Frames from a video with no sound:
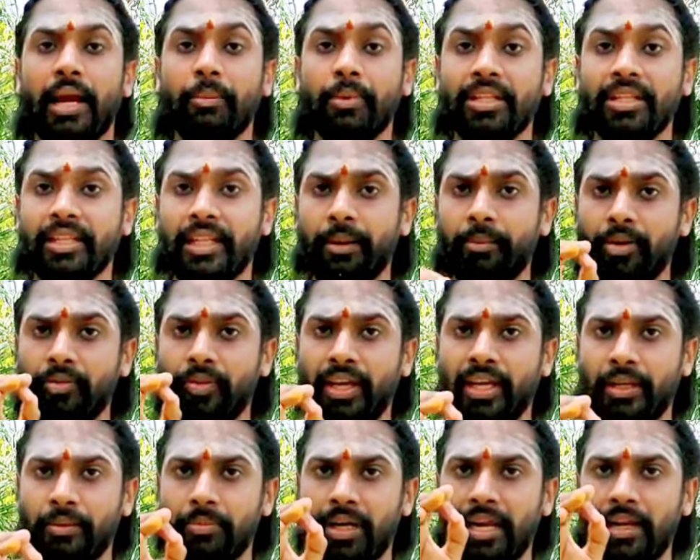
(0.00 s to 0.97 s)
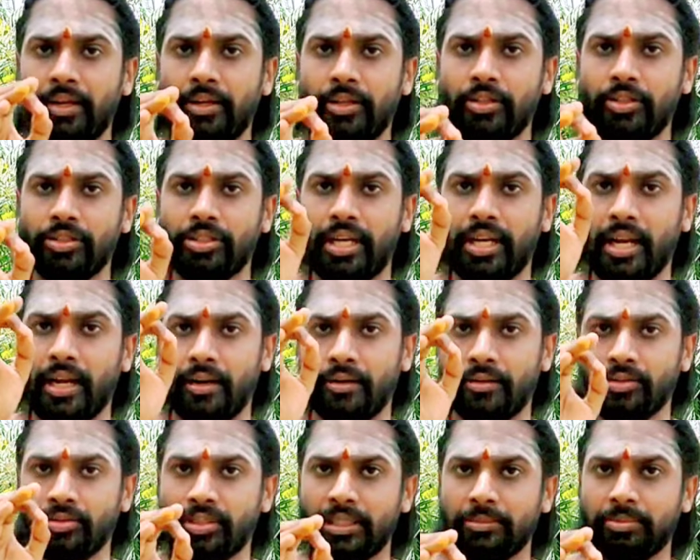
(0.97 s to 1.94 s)
நமது தமிழ் வேதம் நைன்டி டூ
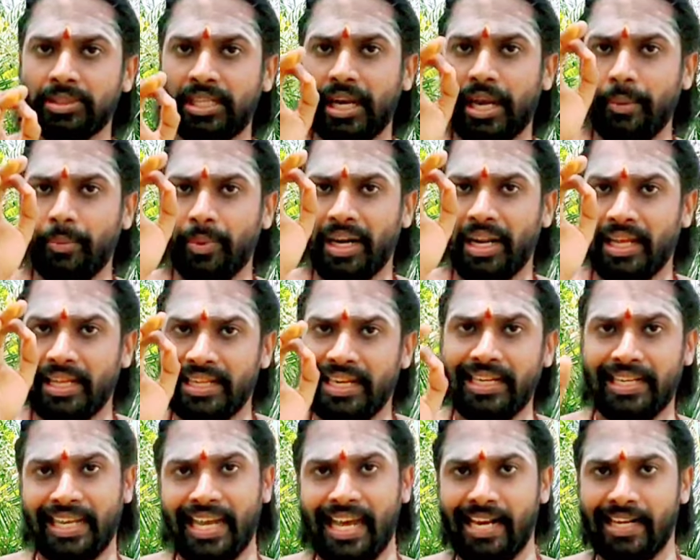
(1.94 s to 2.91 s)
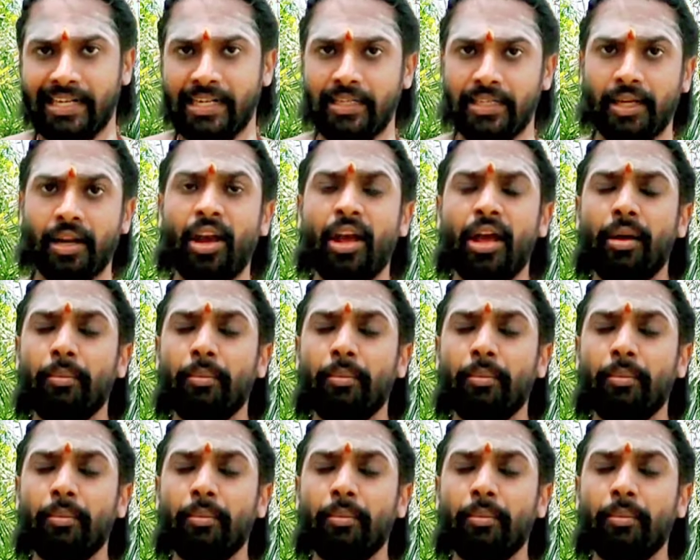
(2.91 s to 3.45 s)
சேனல் ஒன்று சப்ஸ்கிரைப் பண்ணாத அடியார்கள்